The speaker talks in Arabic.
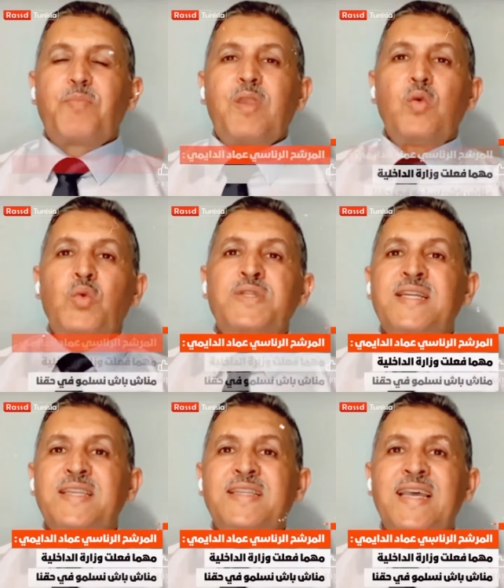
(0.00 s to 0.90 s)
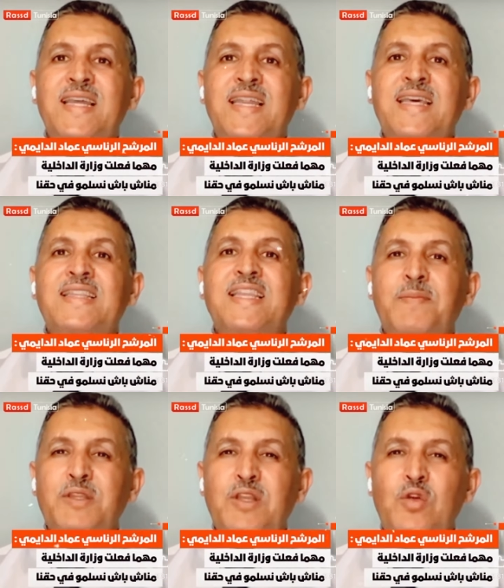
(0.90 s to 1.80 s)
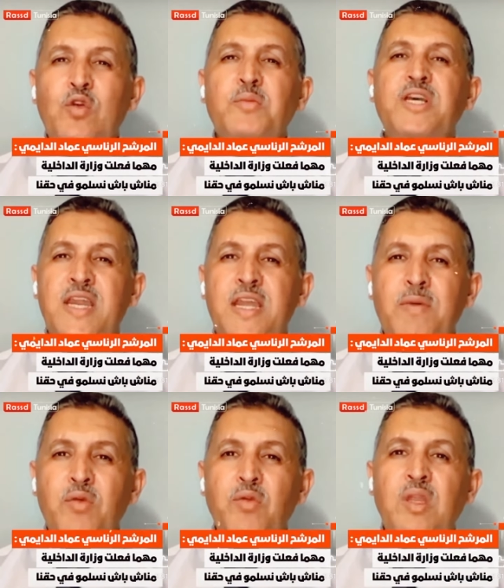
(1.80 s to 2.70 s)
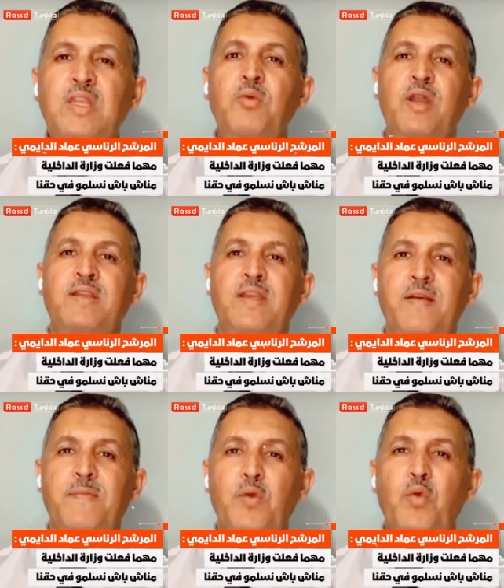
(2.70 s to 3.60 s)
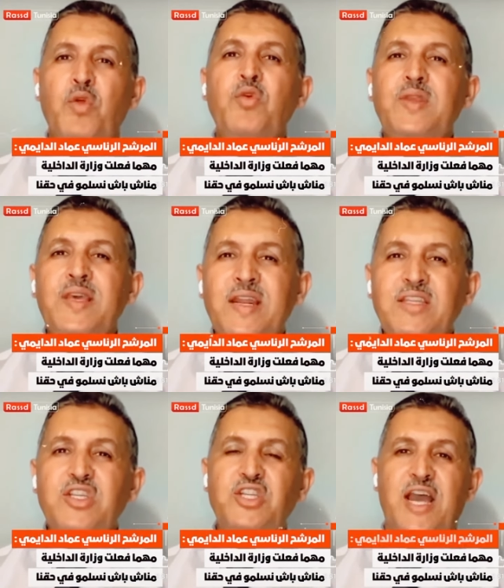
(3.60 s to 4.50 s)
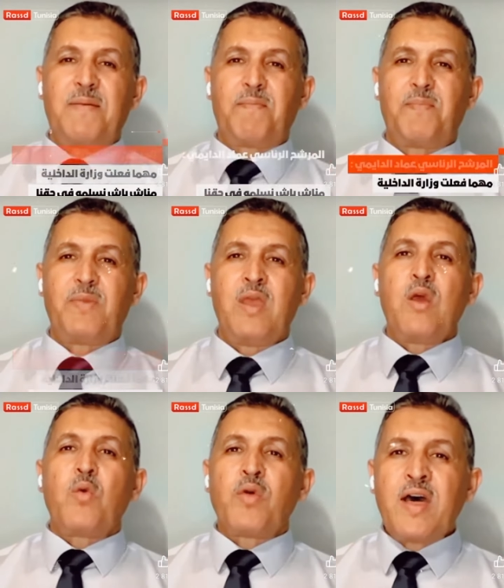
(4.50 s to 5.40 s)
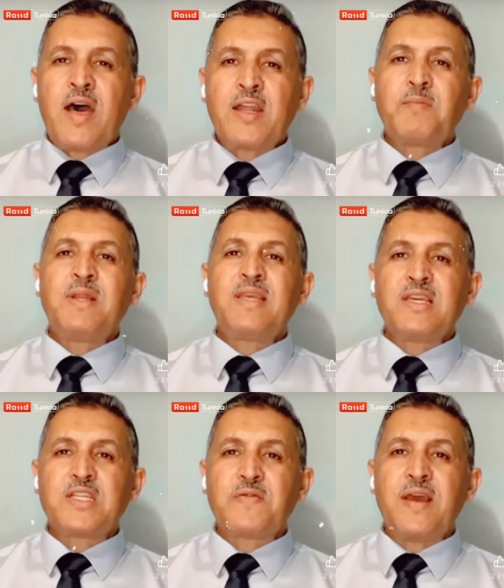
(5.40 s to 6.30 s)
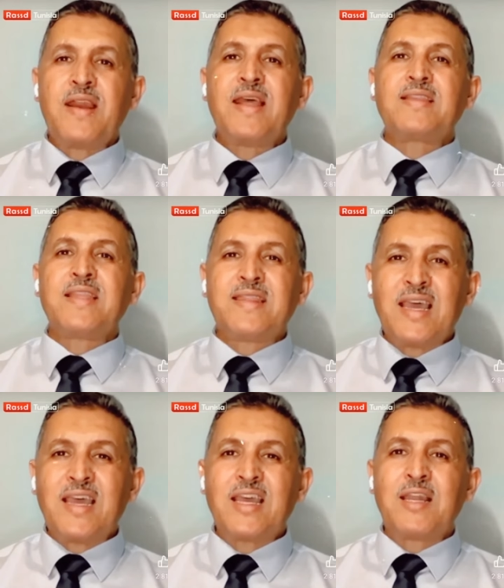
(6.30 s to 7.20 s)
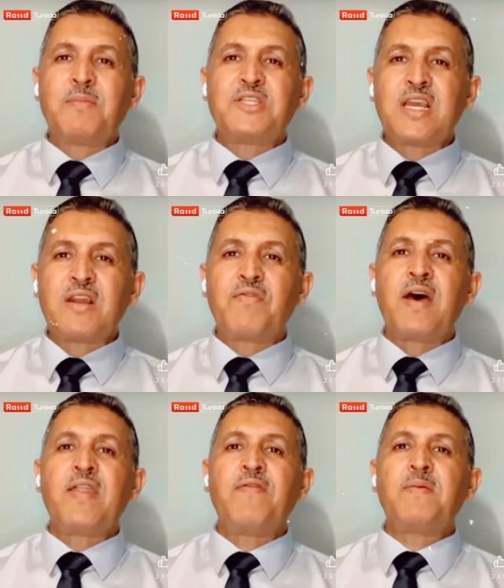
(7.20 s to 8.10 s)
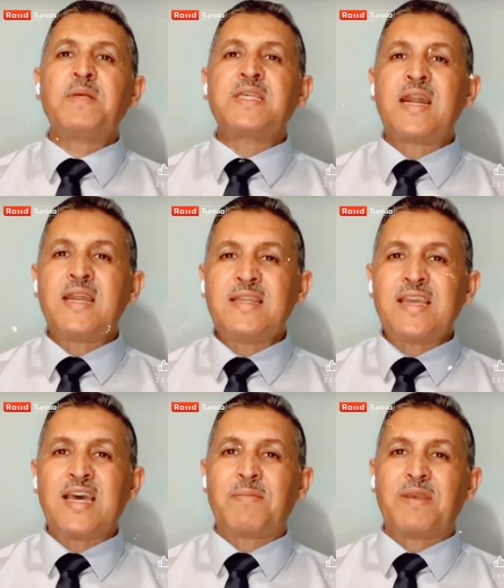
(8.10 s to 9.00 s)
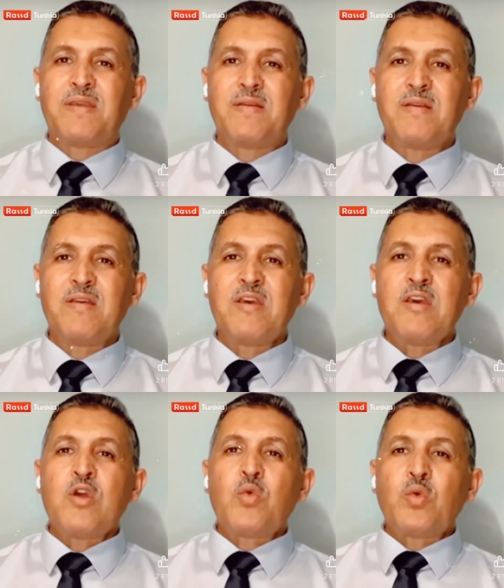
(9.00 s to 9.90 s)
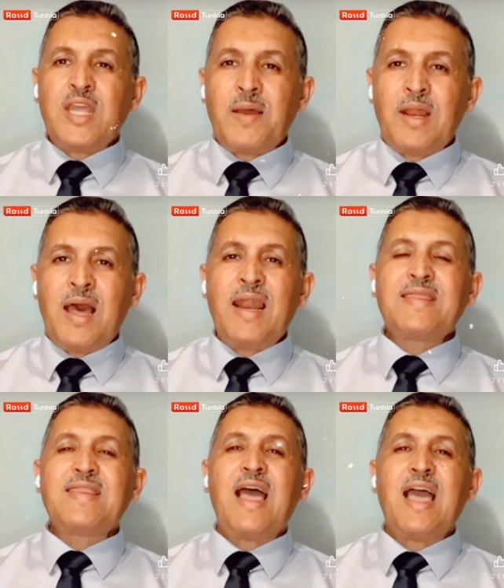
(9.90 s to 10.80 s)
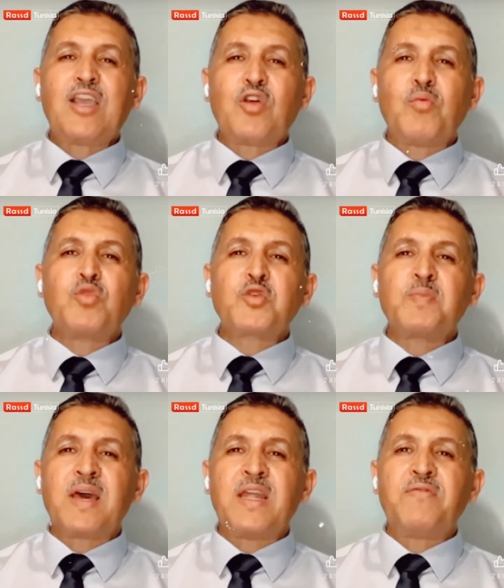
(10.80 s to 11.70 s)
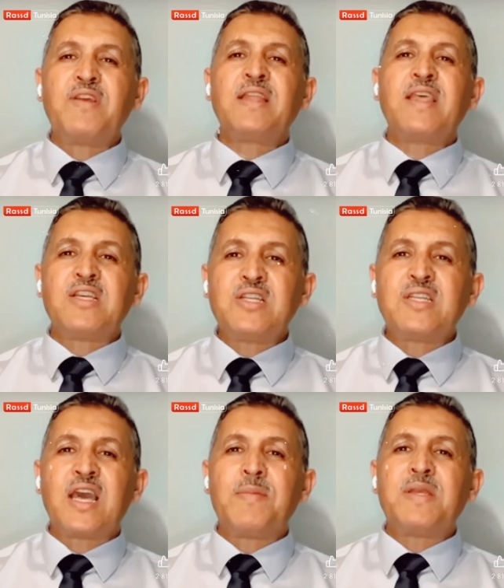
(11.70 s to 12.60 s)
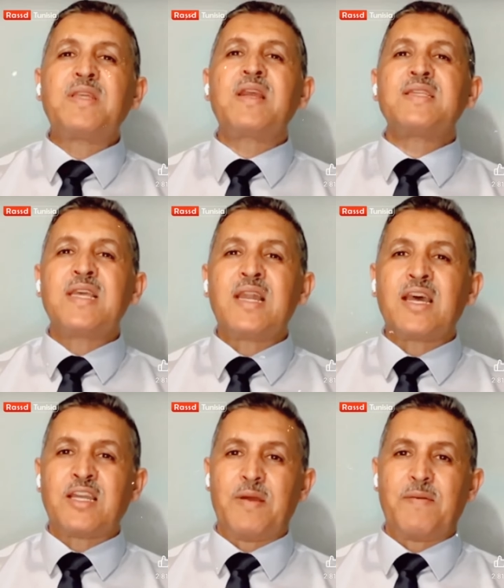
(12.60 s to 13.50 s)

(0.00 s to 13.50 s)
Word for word: وزارة الداخلية ارتكبت اليوم جريمة ضد الديمقراطية وضد إرادة الشعب وظهرت بالكاشف أنها تتدخل بشكل فاضح في المسار الانتخابي وتعمل على التحكم مسبقا في نتائج الانتخابات الرئاسية القادمة